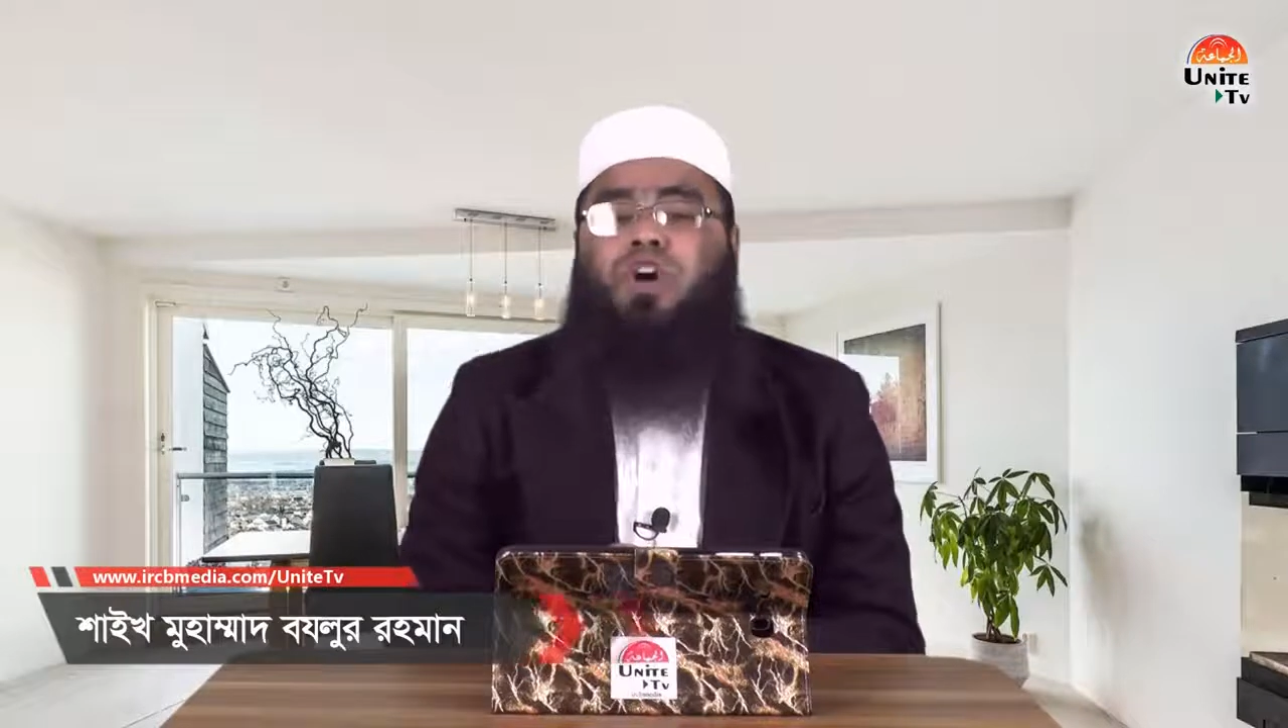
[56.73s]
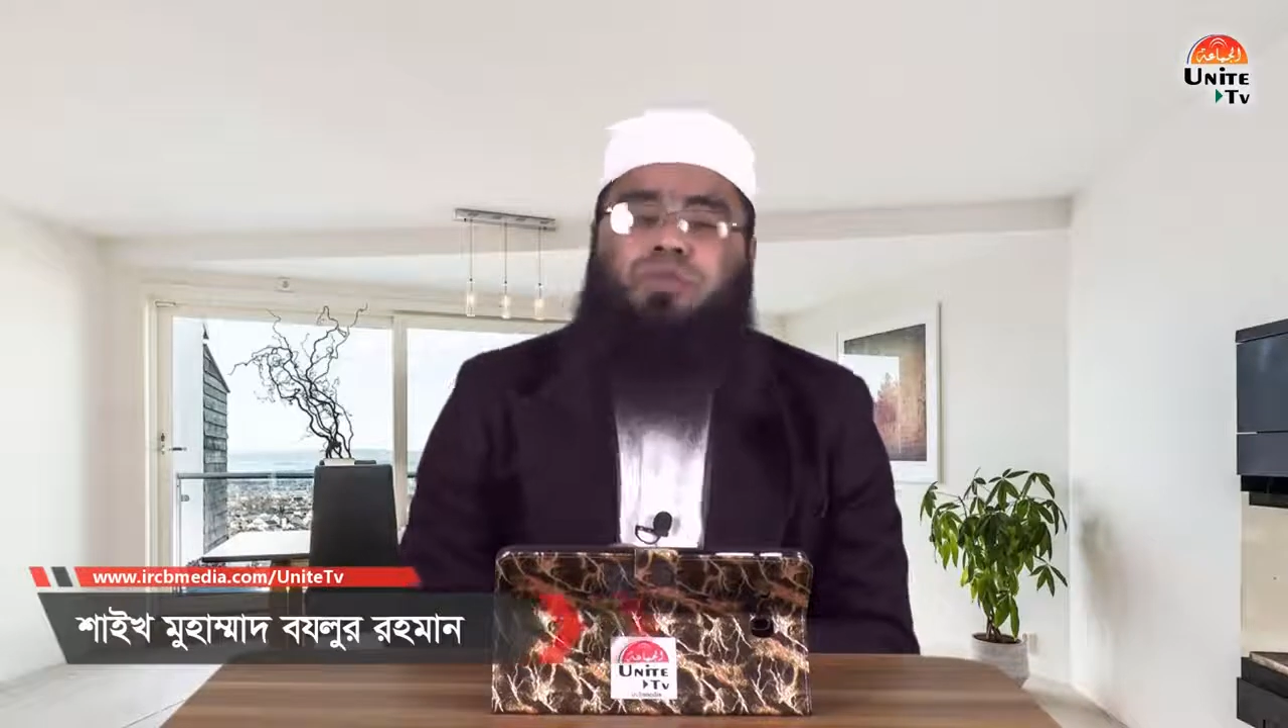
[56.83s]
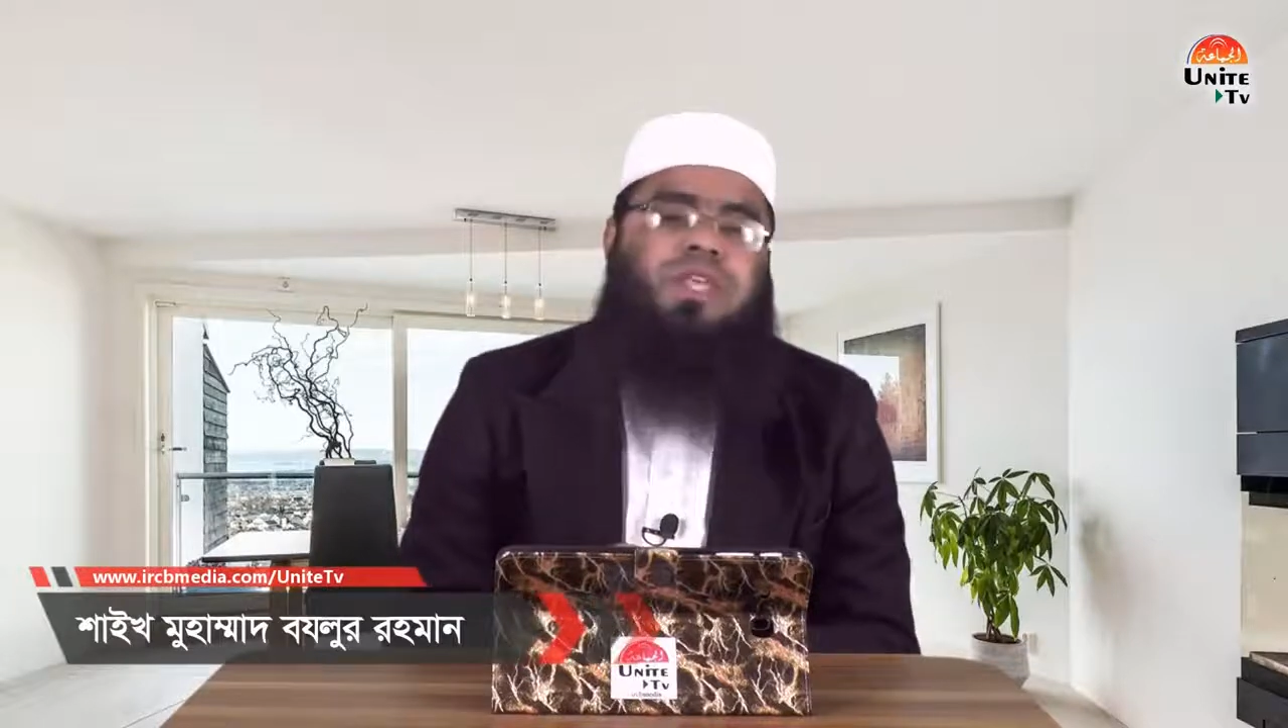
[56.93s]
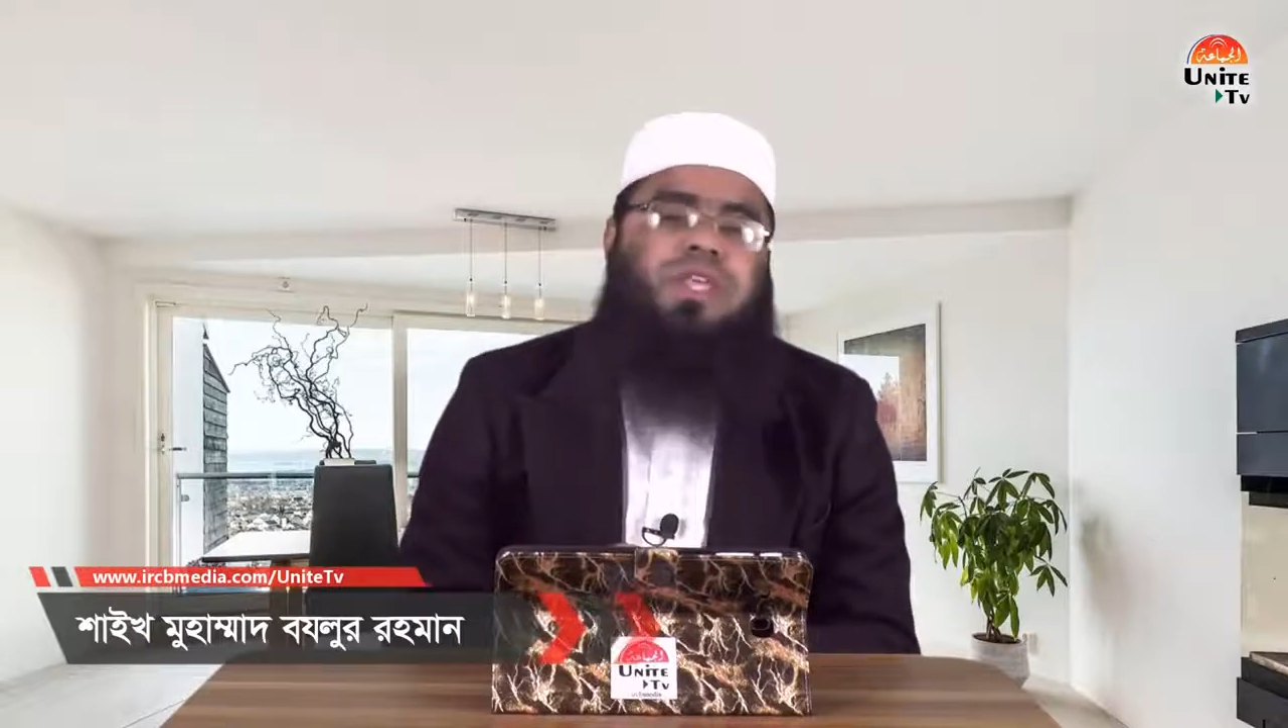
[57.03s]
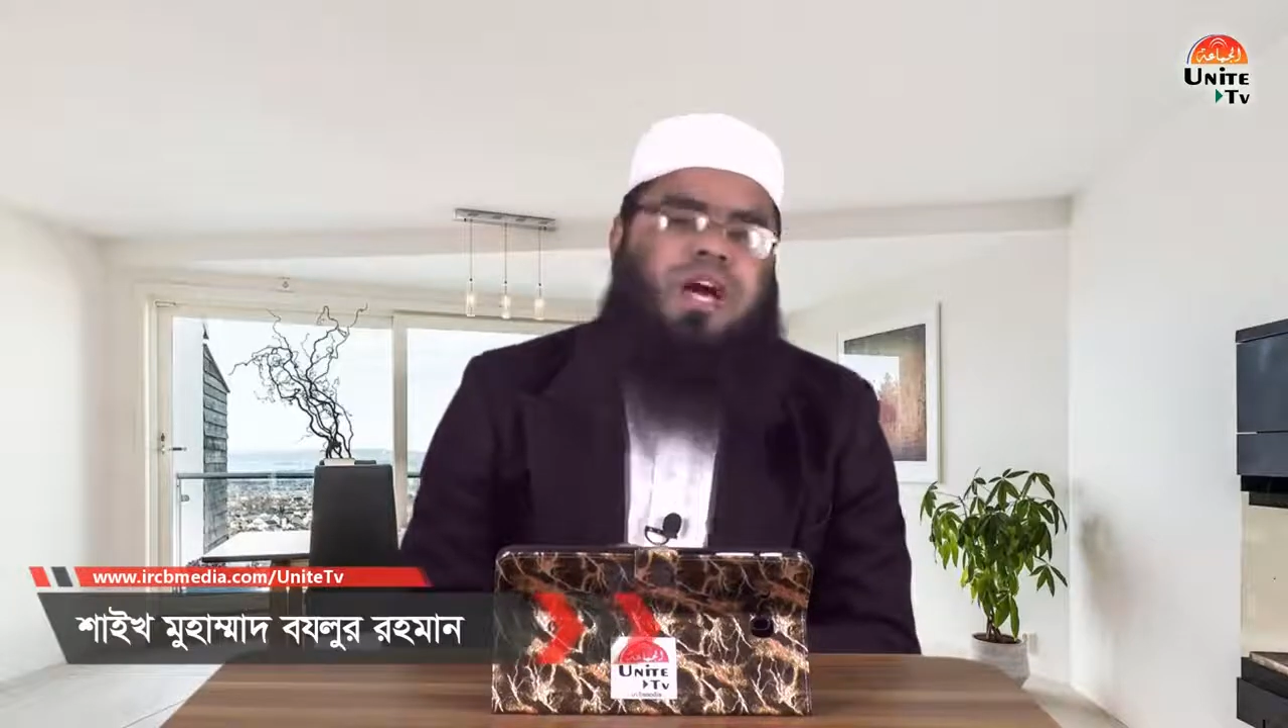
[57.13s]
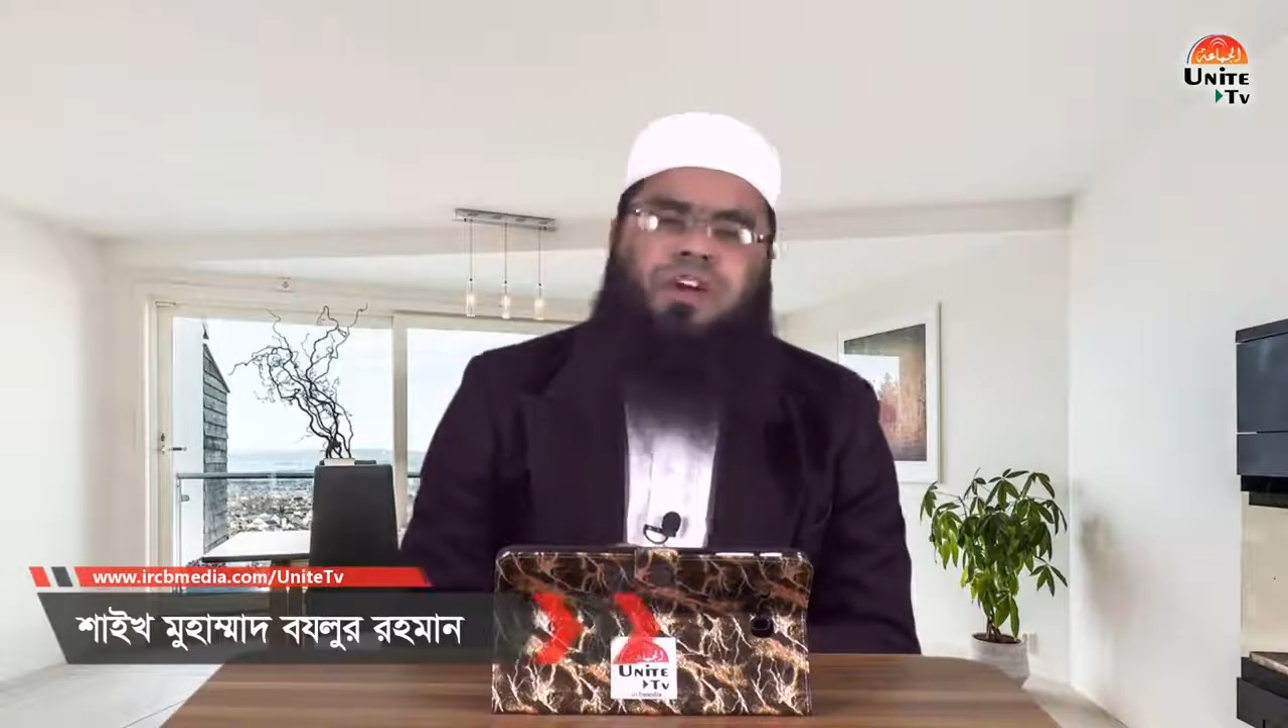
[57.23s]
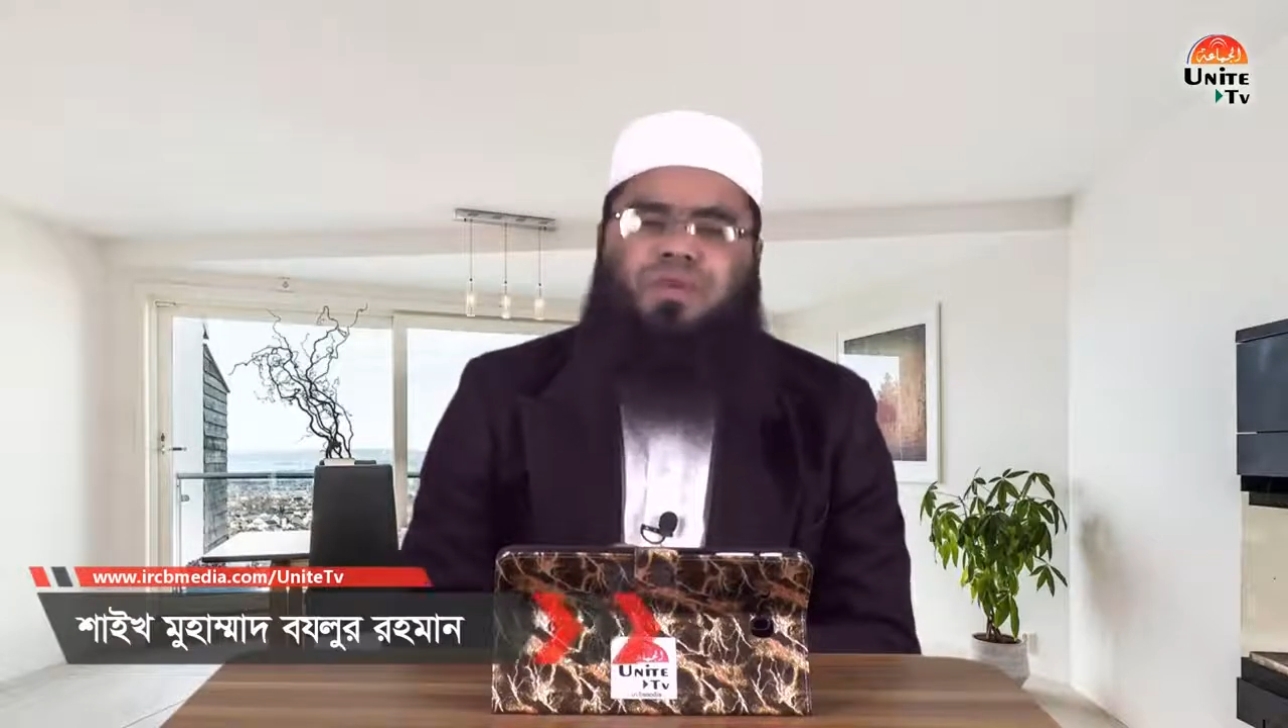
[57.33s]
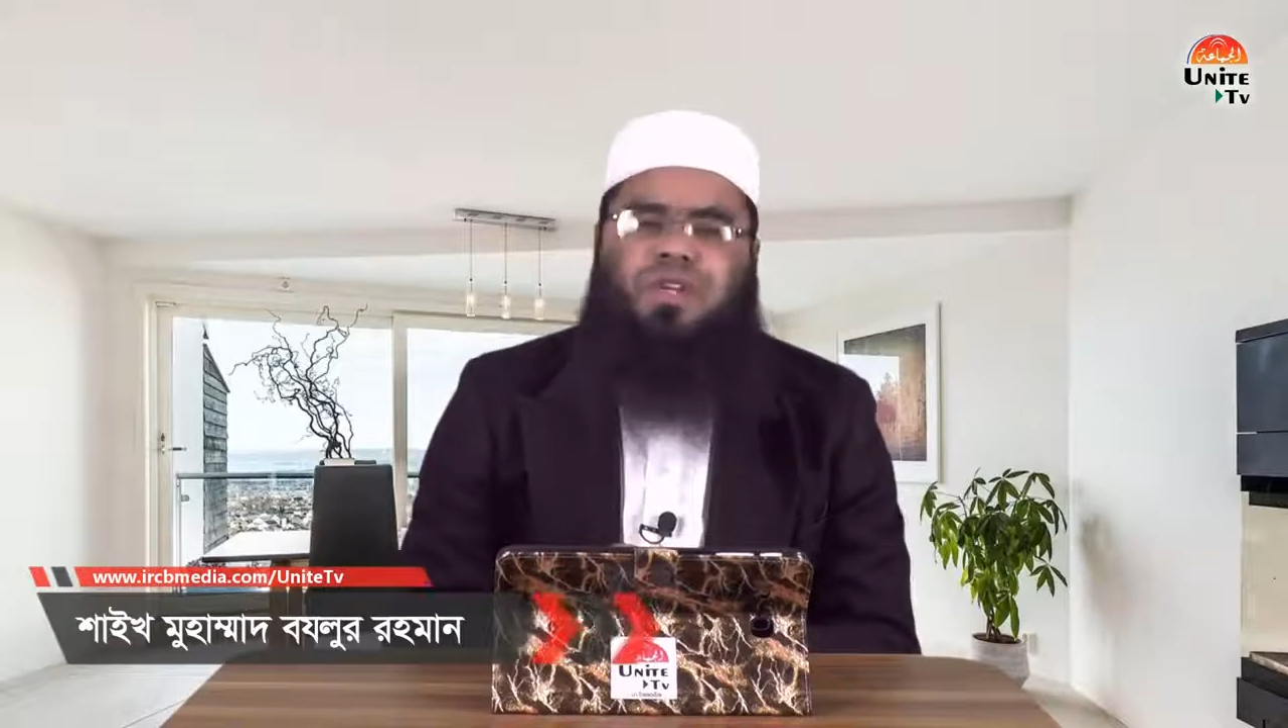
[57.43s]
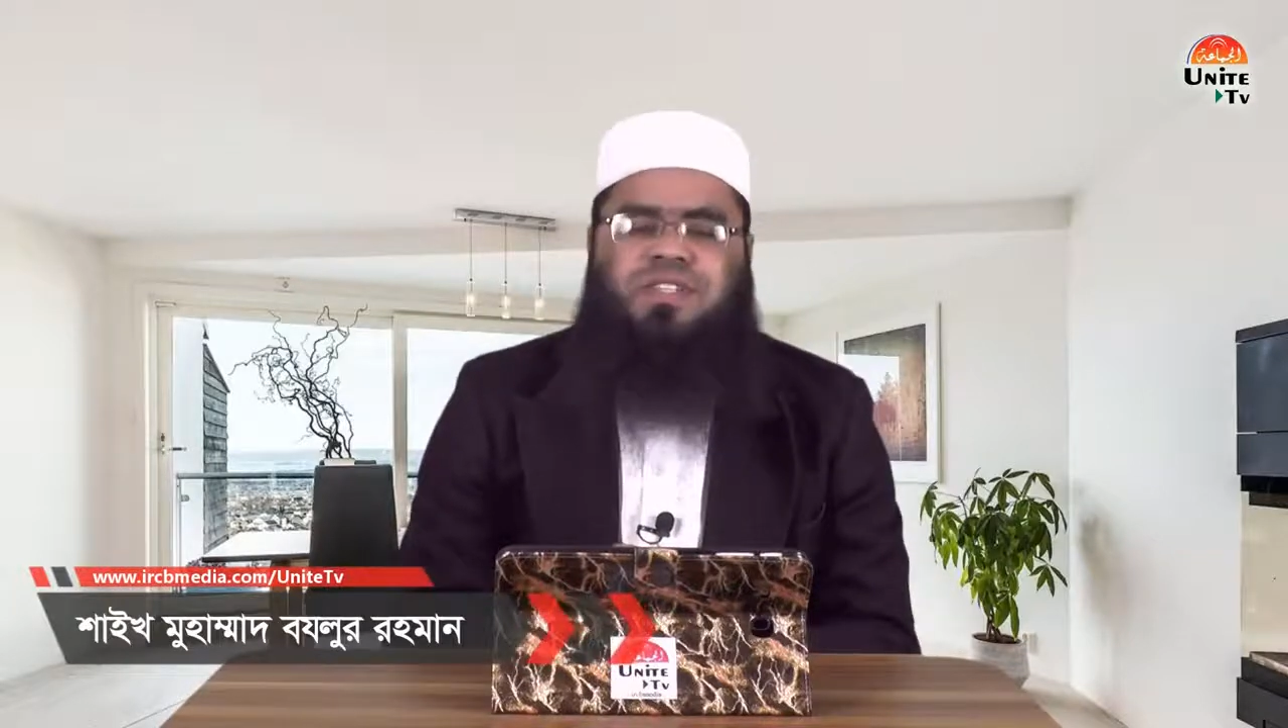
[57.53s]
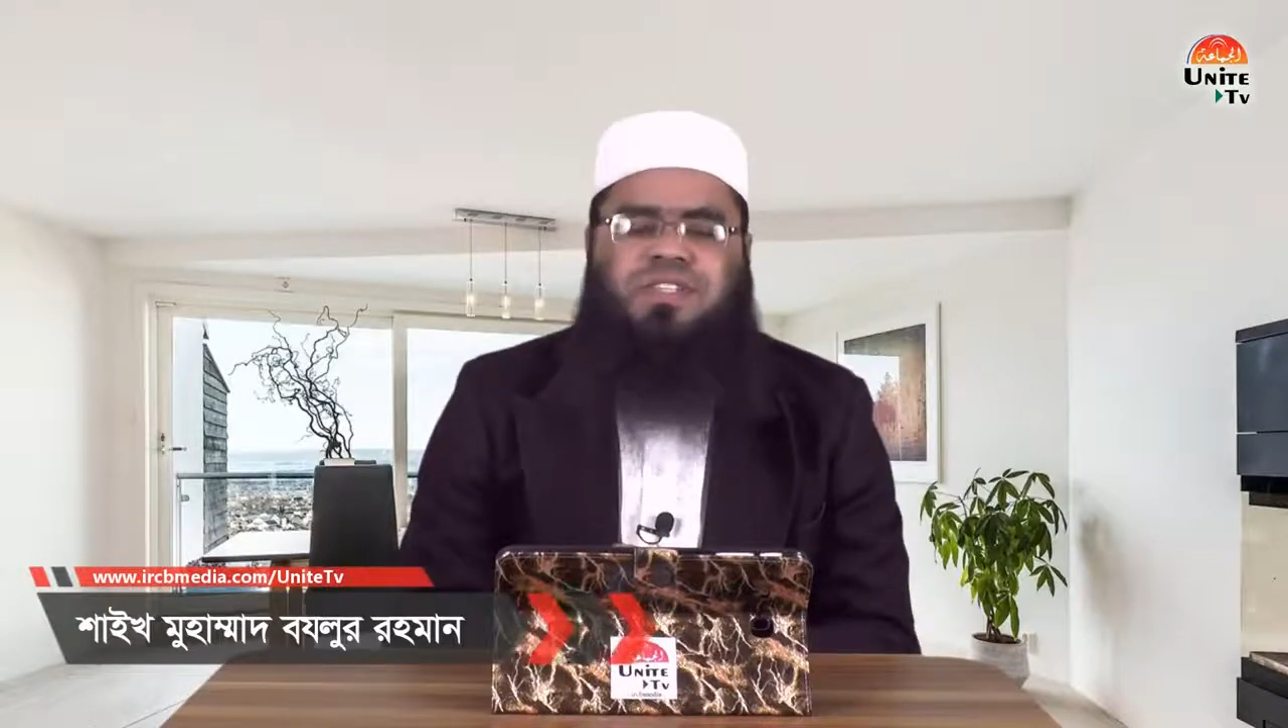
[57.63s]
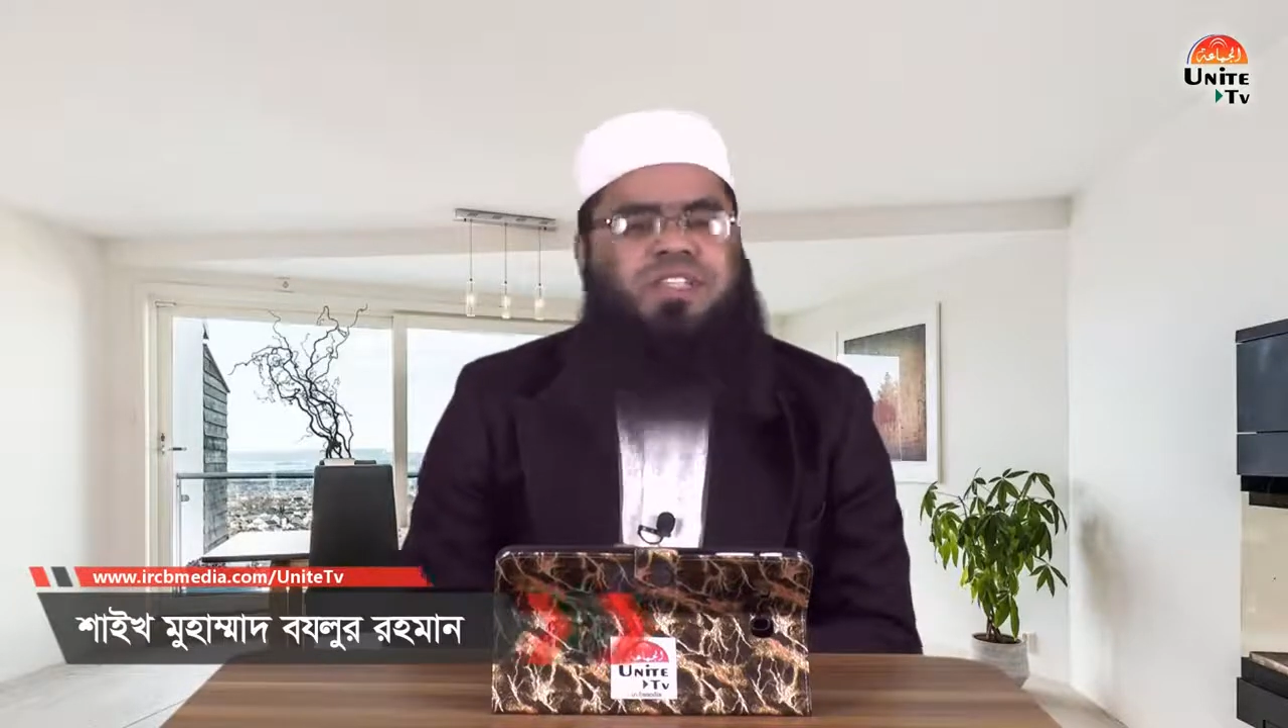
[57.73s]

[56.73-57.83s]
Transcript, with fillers: নবীদের আগমনের